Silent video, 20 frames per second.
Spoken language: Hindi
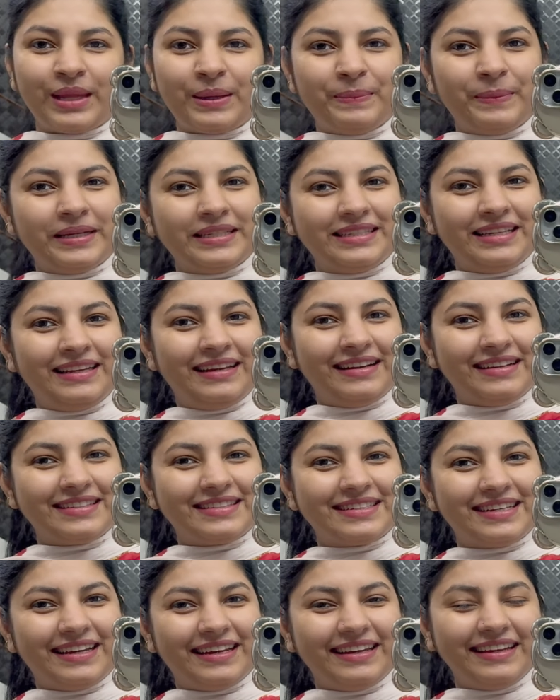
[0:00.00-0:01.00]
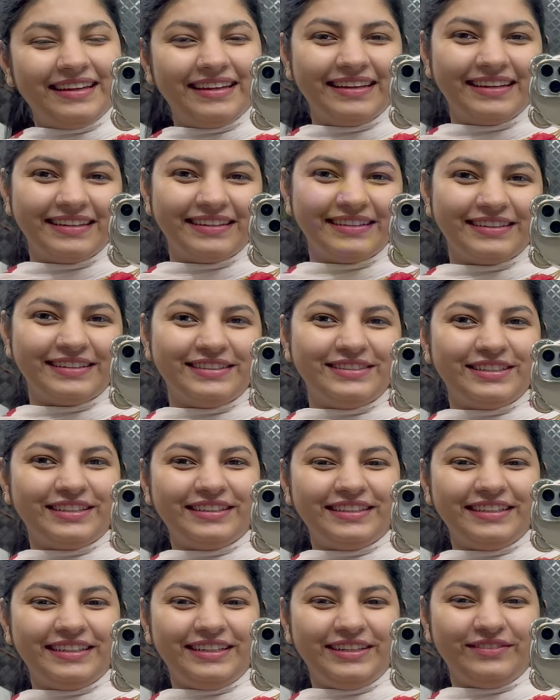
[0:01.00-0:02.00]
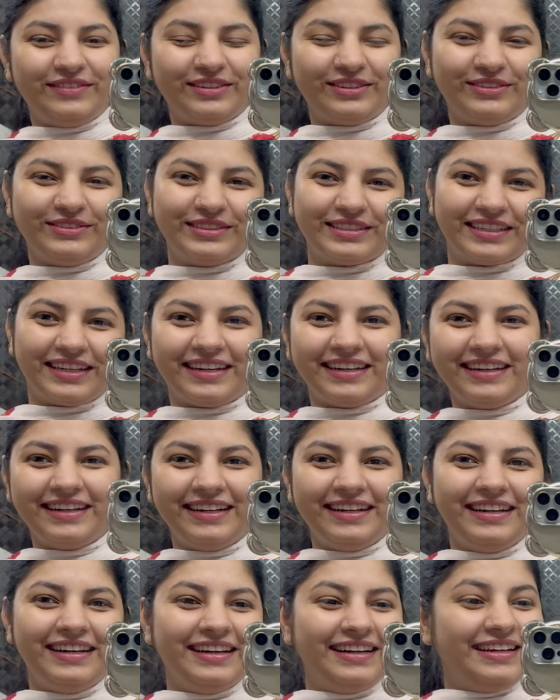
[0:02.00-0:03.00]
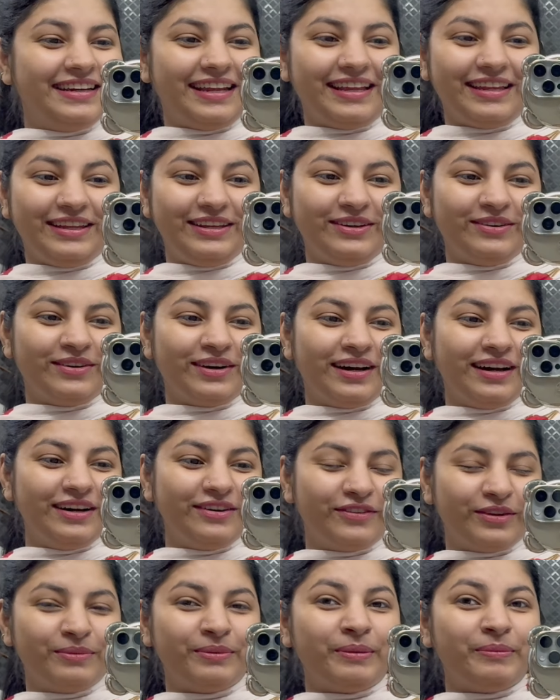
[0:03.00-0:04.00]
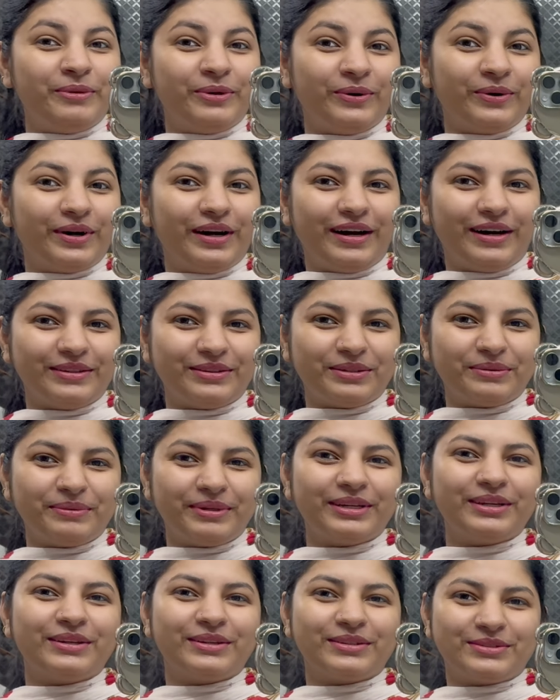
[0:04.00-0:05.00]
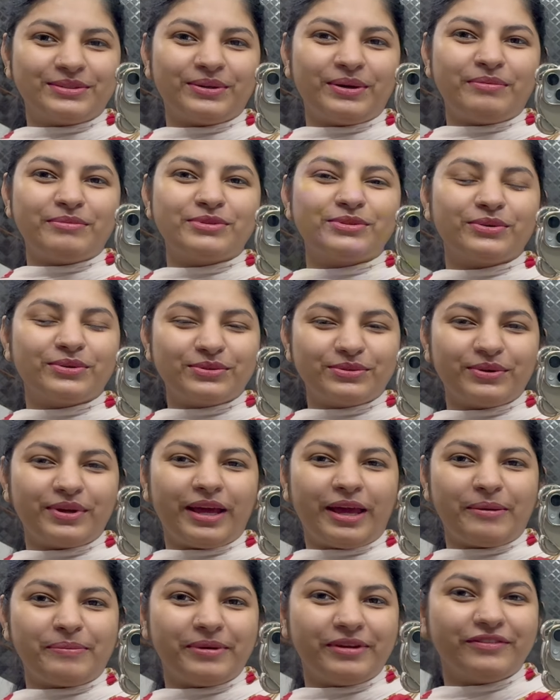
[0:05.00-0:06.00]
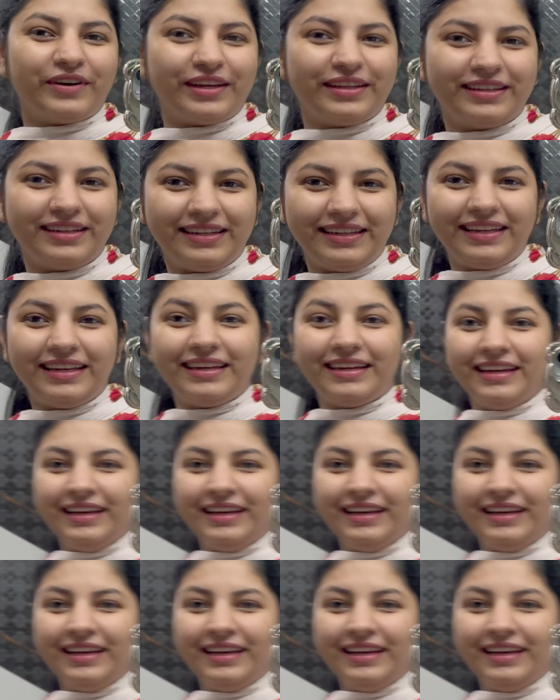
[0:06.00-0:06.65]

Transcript: बस ये लास्ट है जल्दी ही फिर दूसरा नहीं होगा फिर वे भी होगा हाथों में सो आई एम सो सो हैप्पी फाइनली